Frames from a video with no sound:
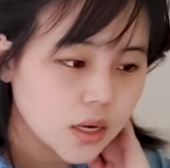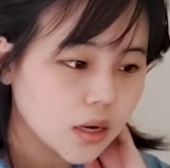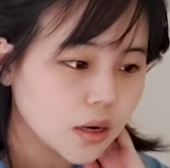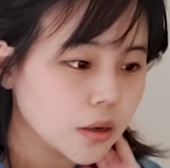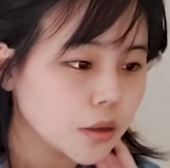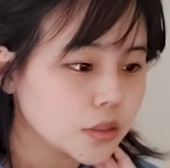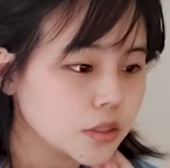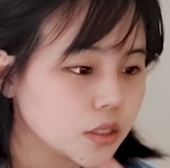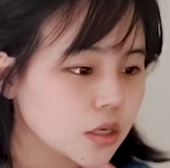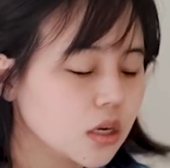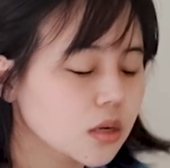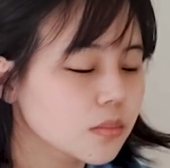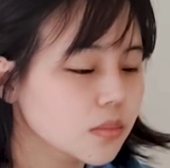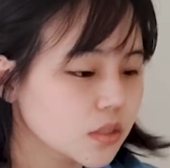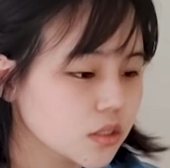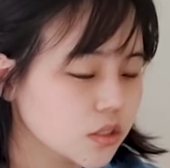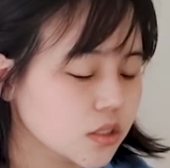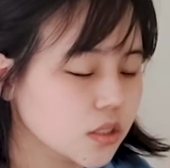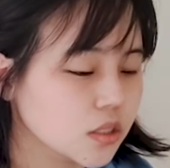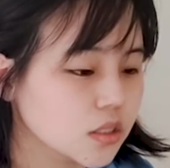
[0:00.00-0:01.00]
어, 이제
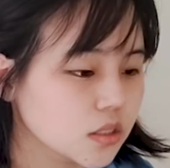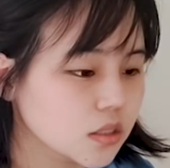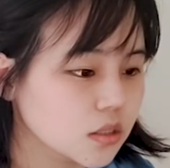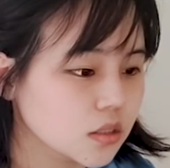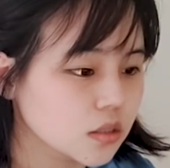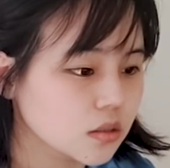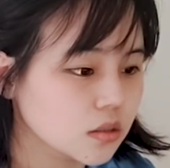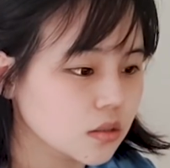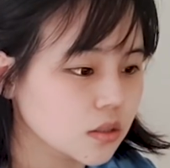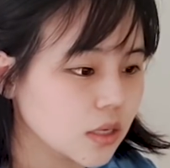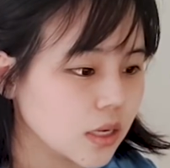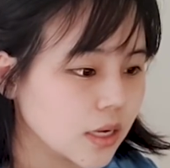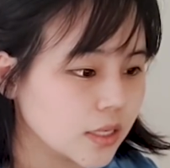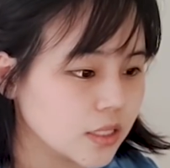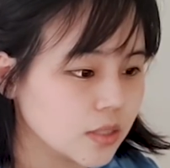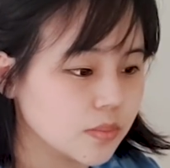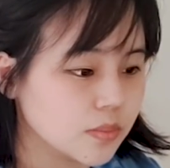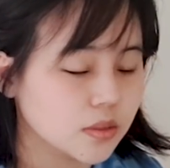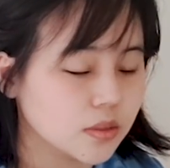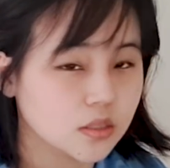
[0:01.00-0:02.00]
커미션
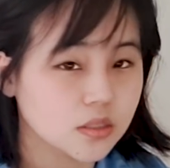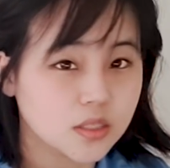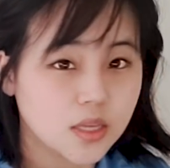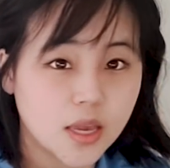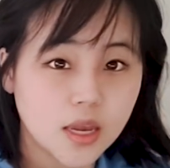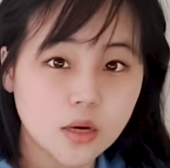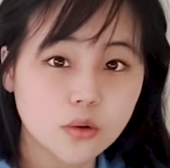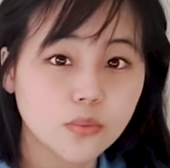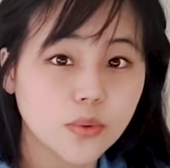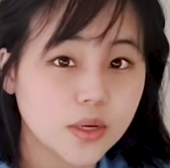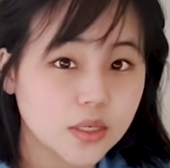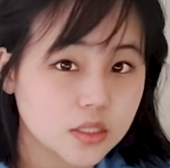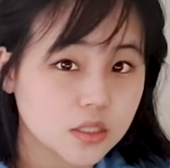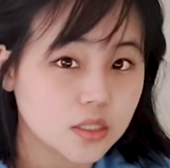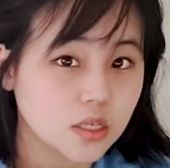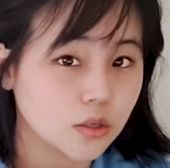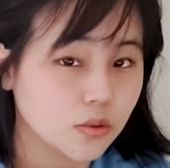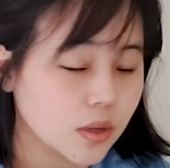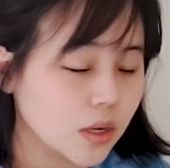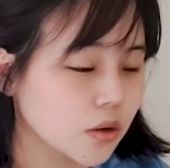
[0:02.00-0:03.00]
아니면은 테이크
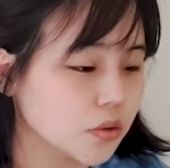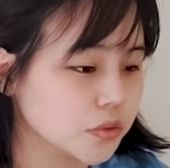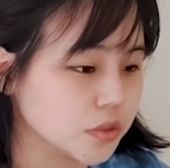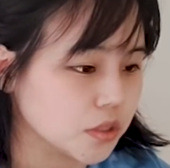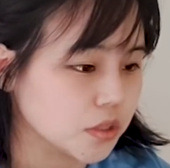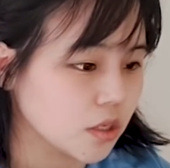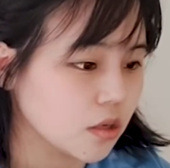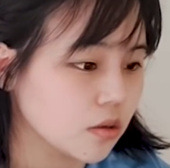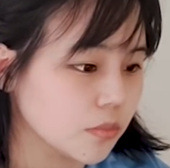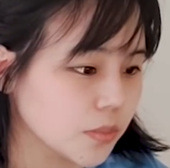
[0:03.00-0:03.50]
레이트라고 하거든요.